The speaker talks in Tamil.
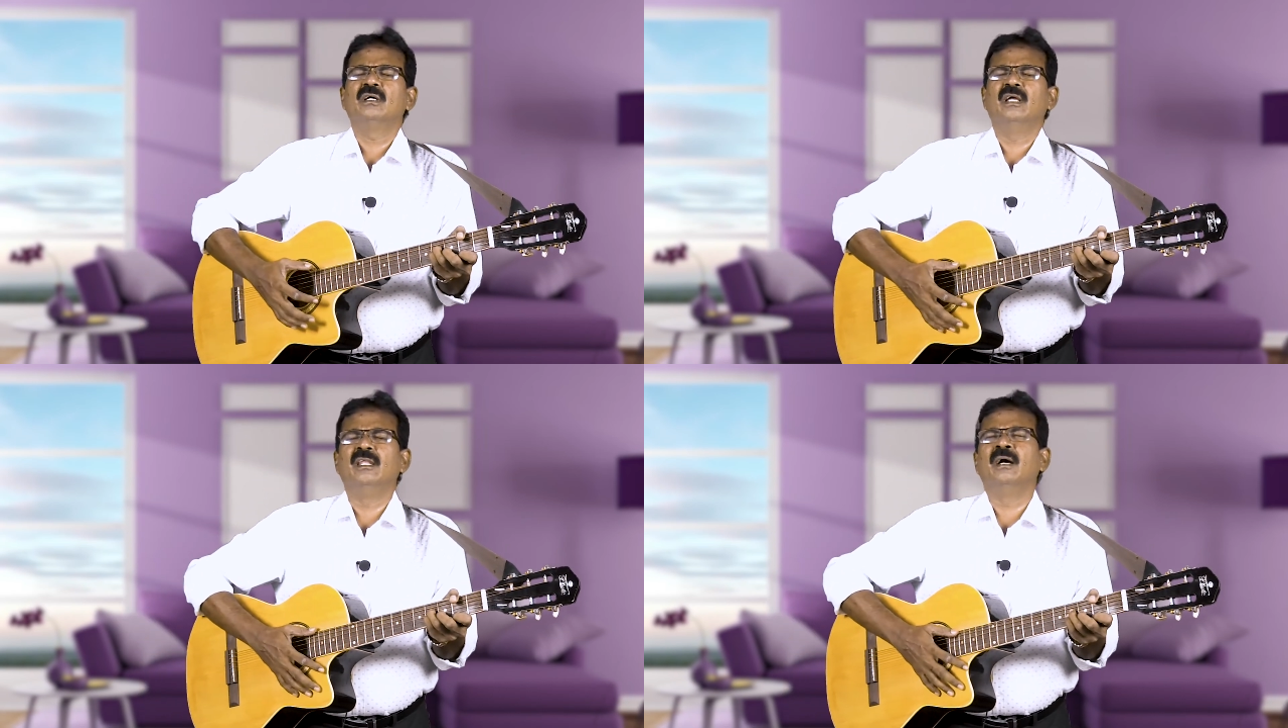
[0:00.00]

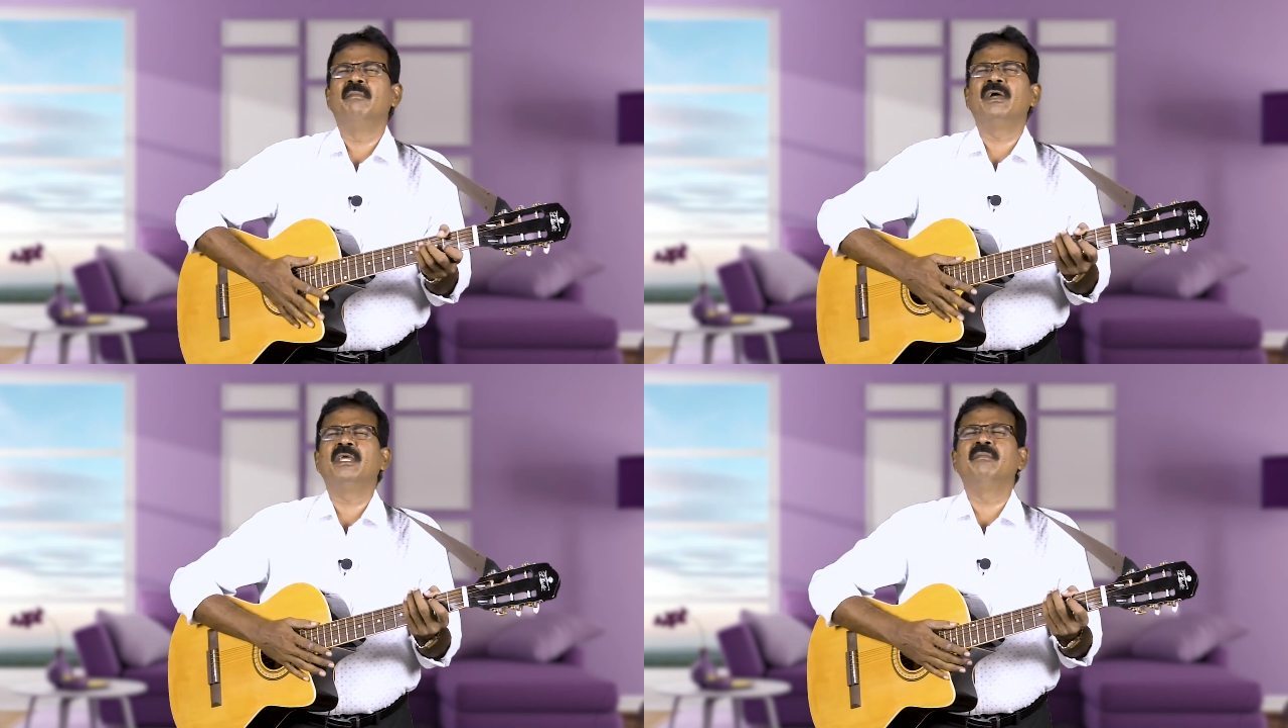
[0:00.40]
எல்லா
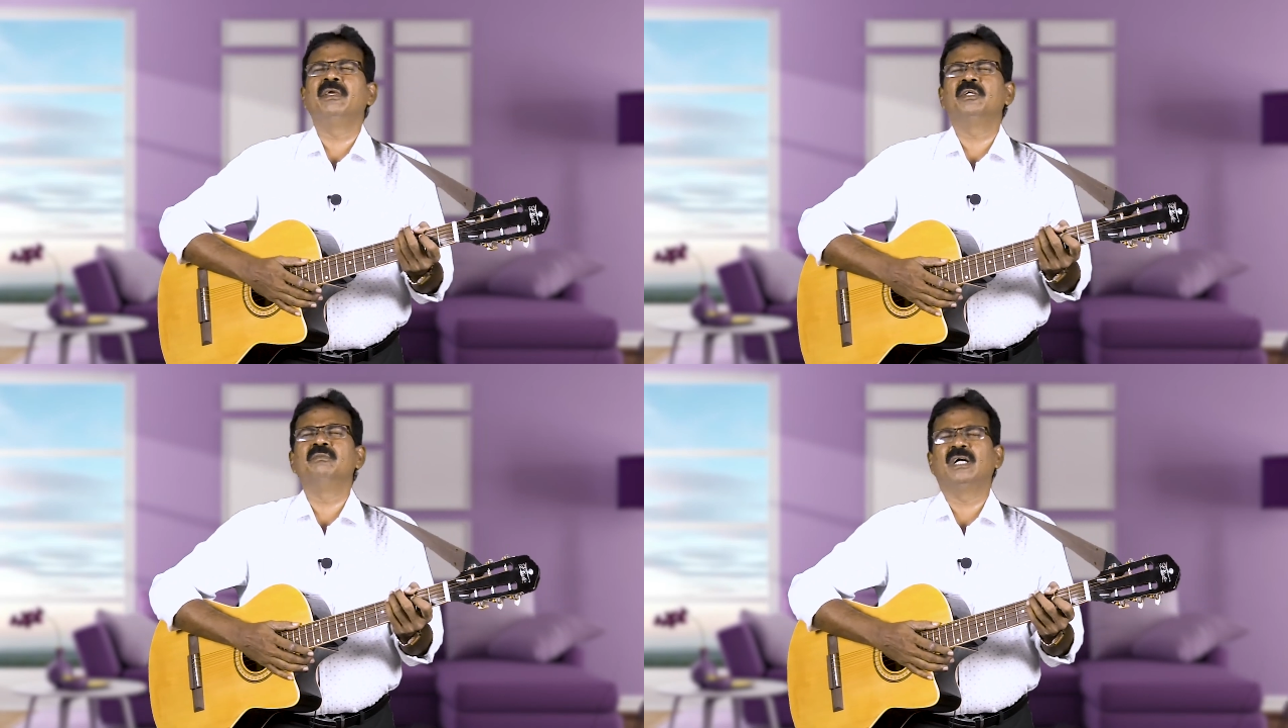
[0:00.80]

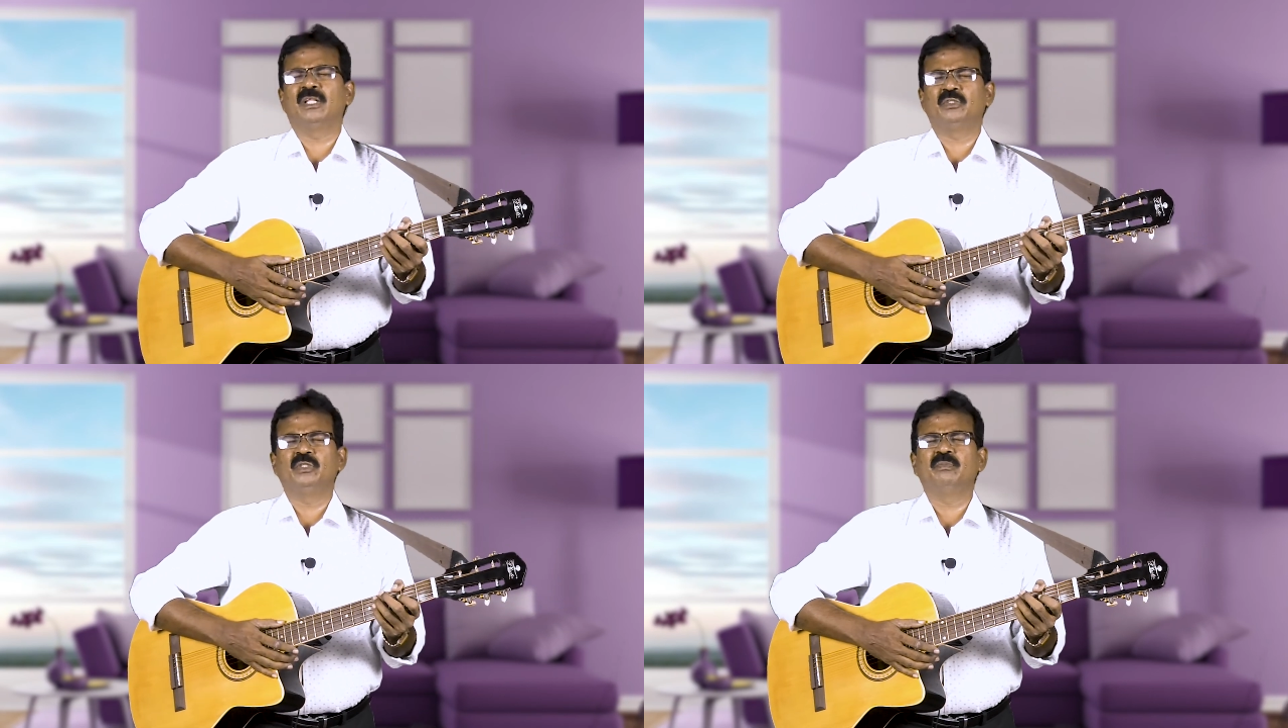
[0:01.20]
மகிமைக்கும்
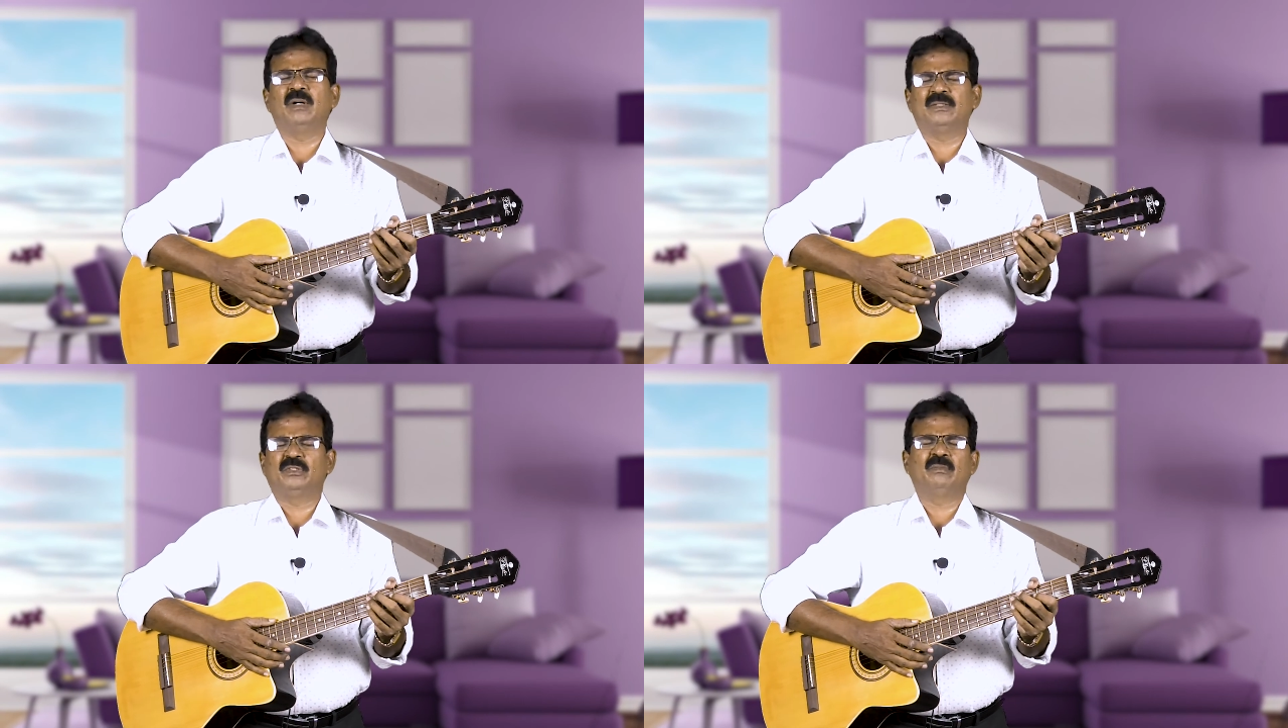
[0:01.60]
கனத்துக்கும்
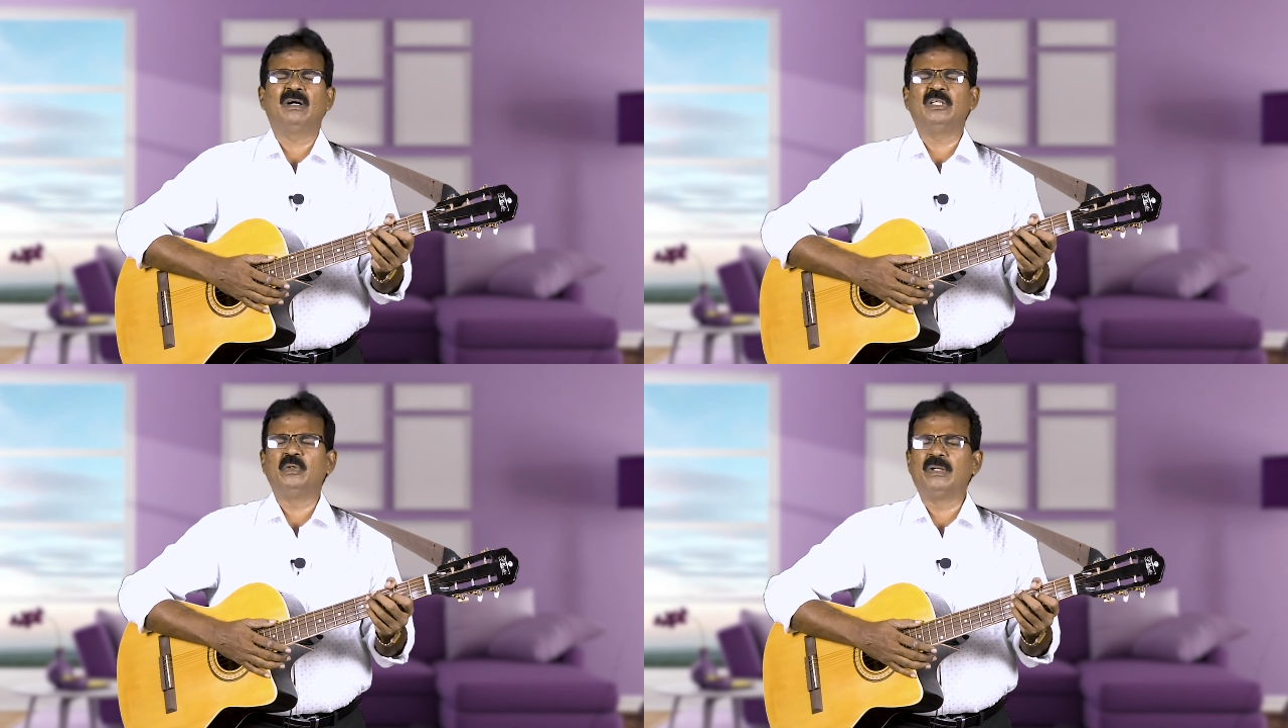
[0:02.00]

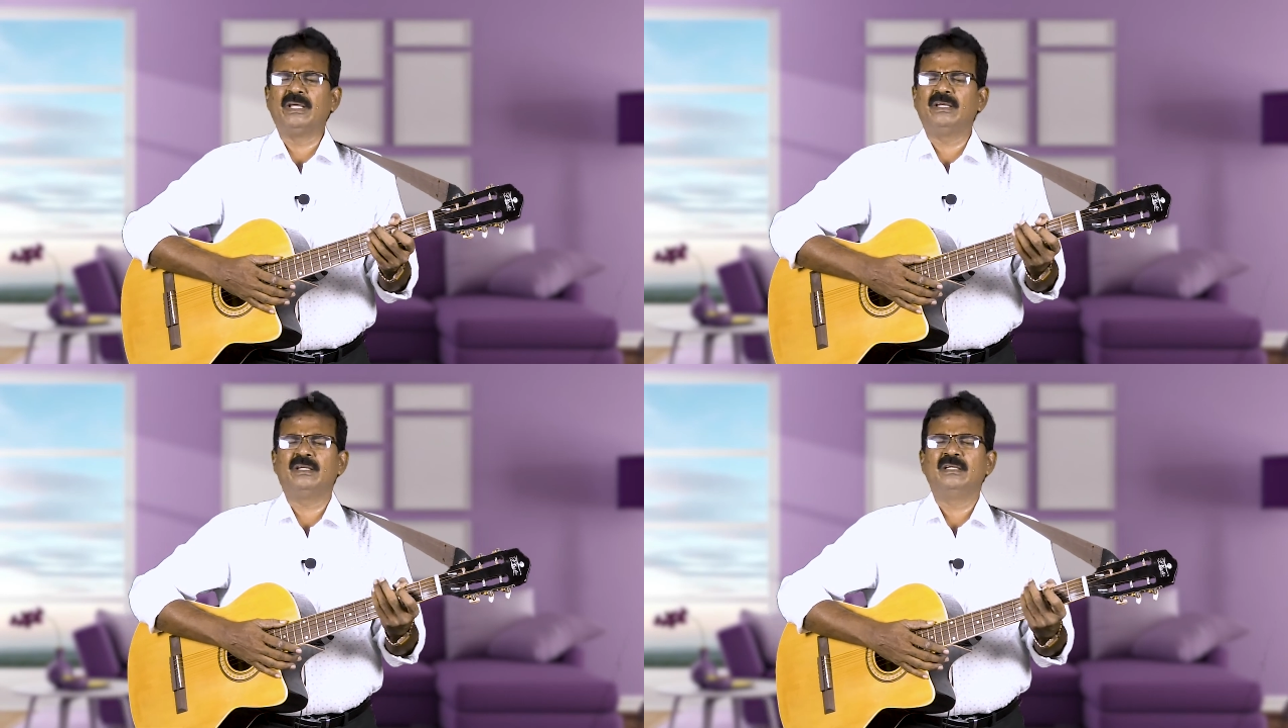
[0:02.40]
பாத்திரமானவரே